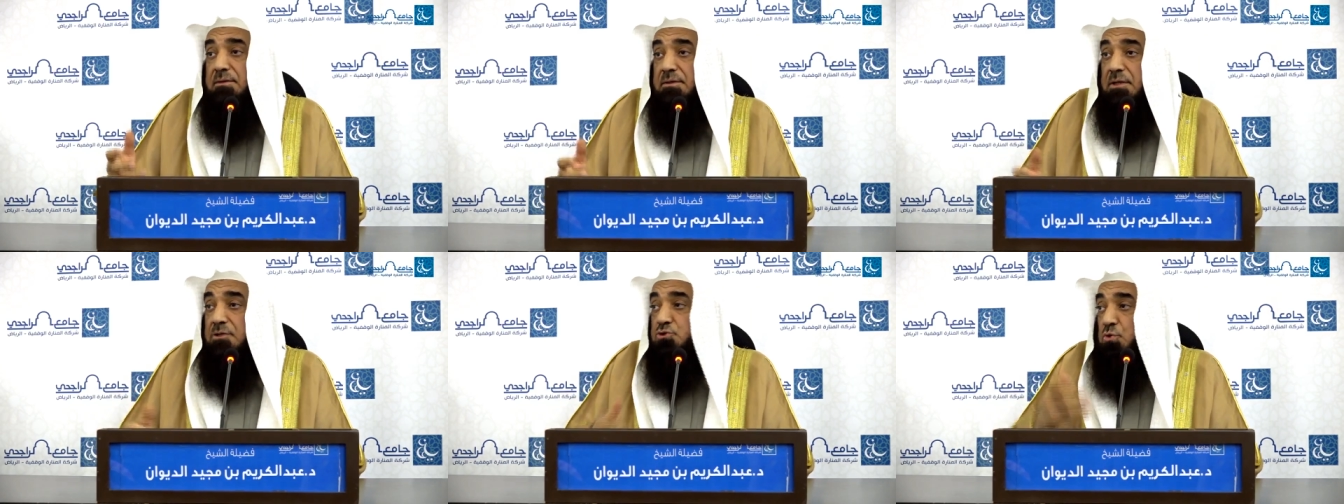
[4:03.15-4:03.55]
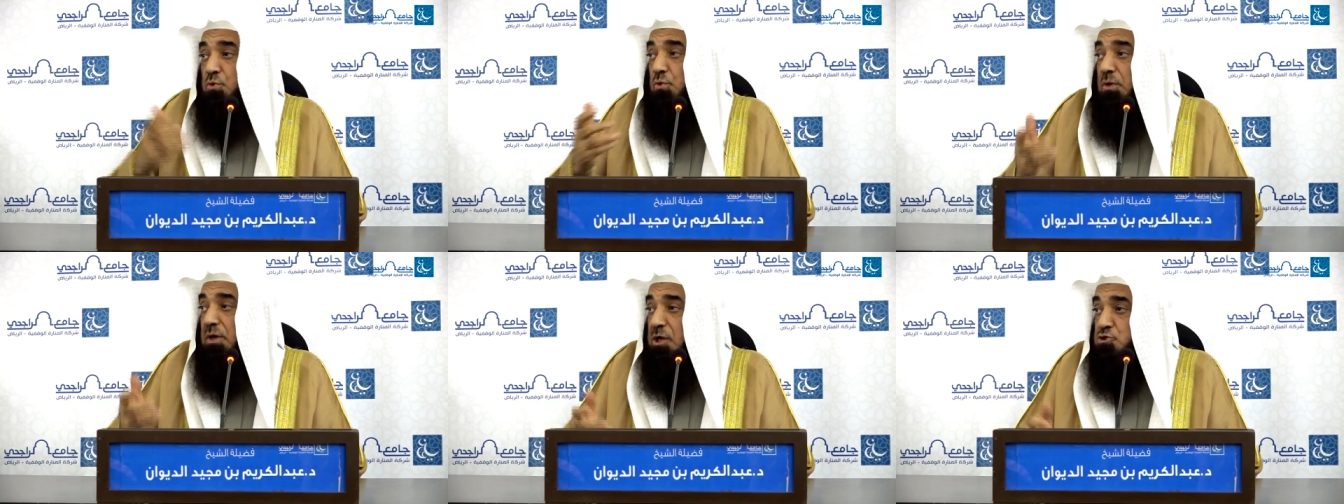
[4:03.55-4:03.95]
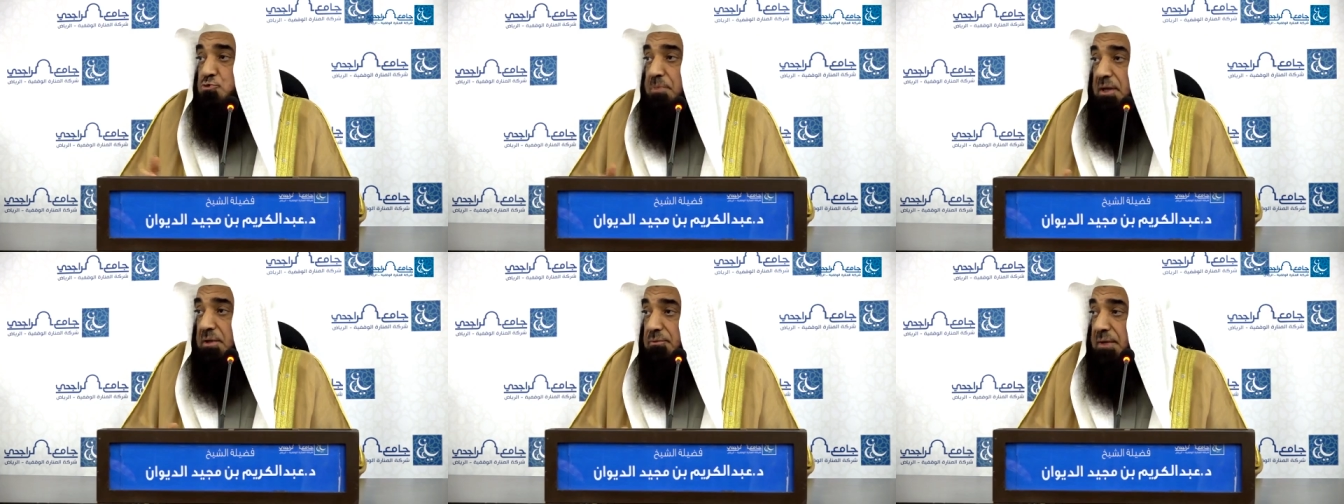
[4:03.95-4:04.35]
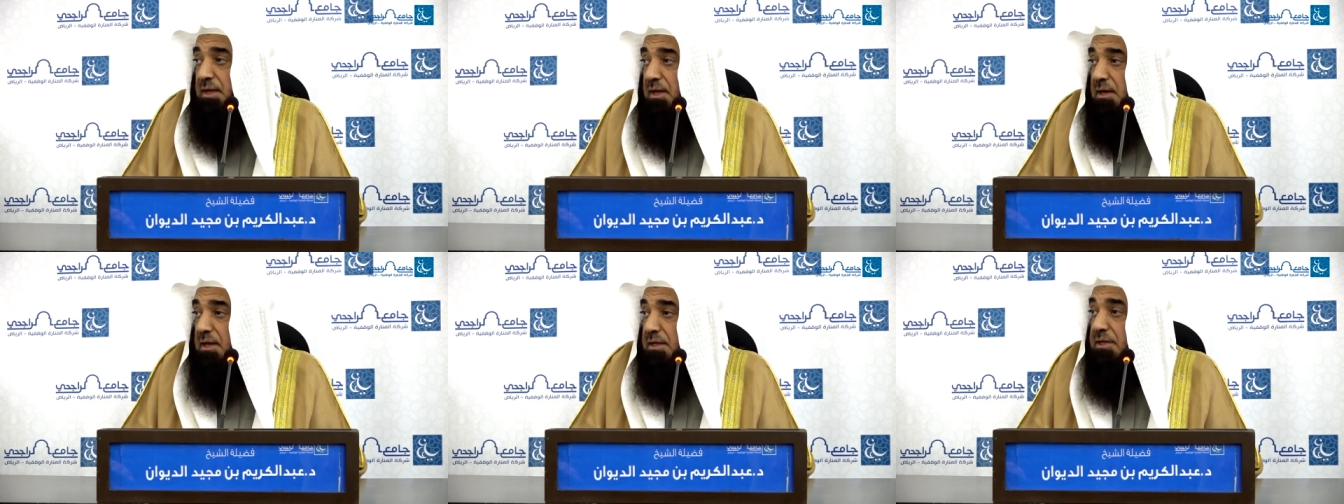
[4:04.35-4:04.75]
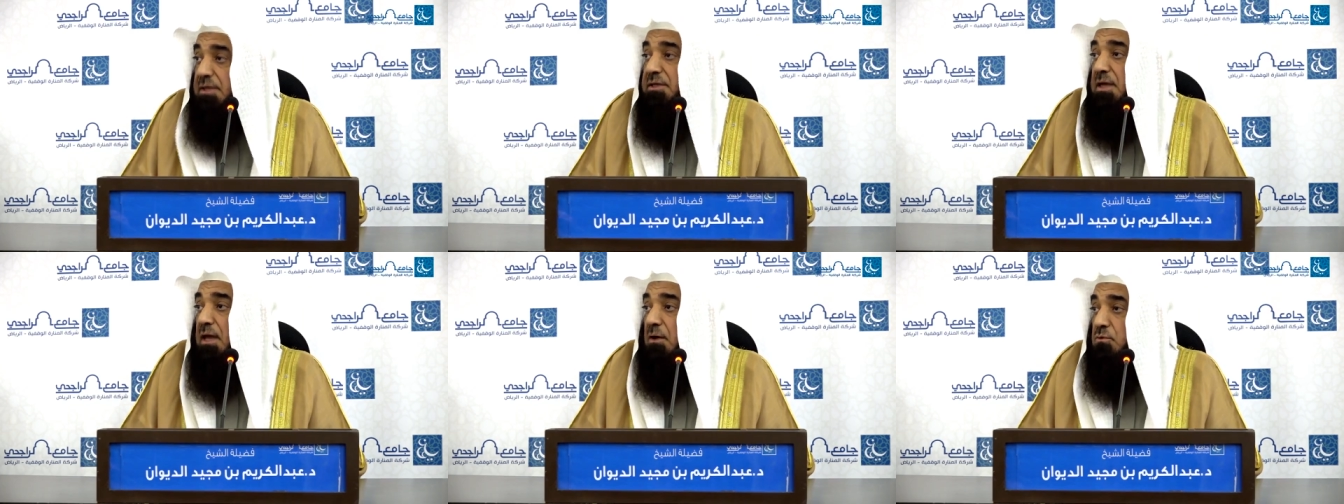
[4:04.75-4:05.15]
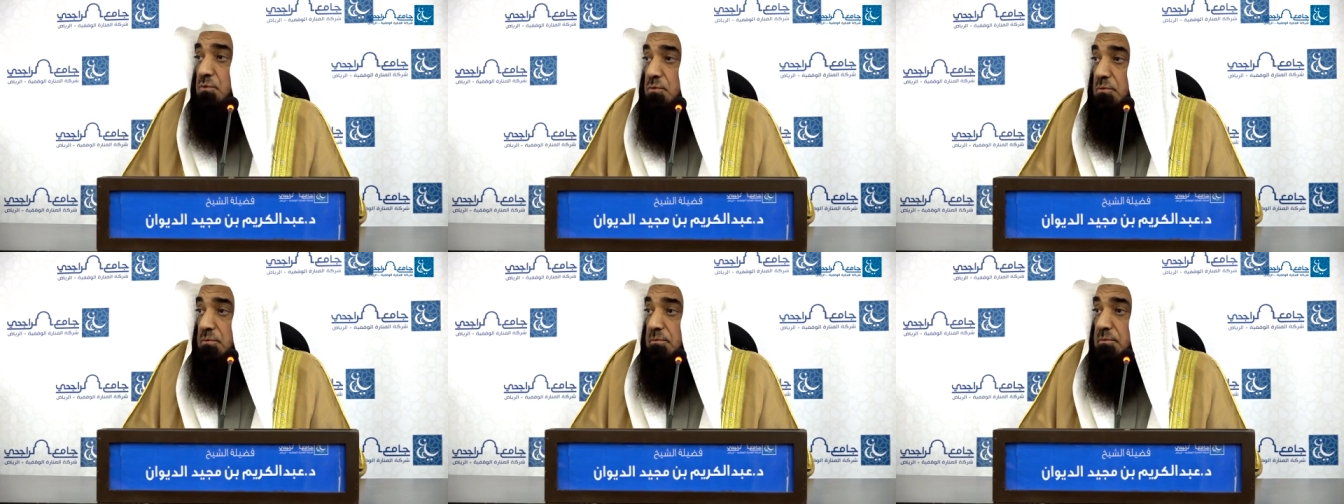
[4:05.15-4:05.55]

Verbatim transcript: يرزقه الله سبحانه وتعالى إياه